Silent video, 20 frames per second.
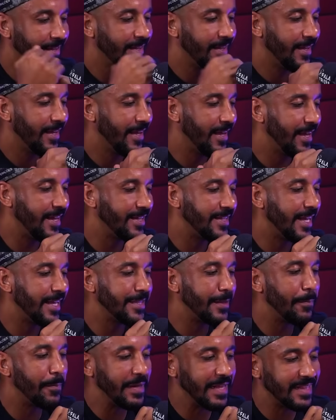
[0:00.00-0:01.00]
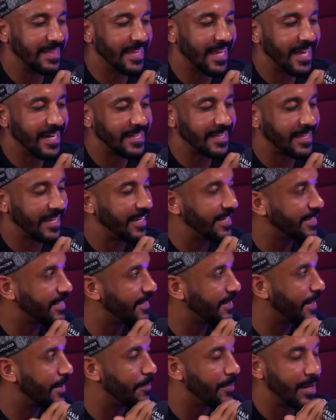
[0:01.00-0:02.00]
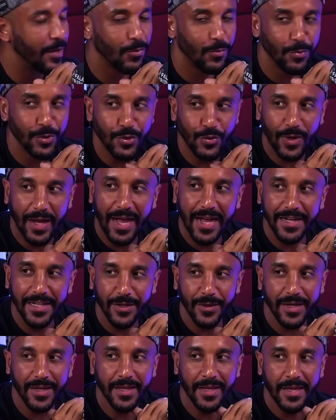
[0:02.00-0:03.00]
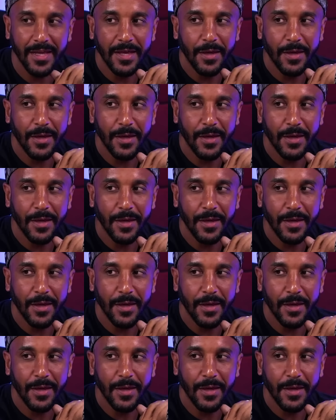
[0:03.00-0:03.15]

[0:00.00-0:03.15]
é, em data pretérita aí, tá também com muito carinho aí.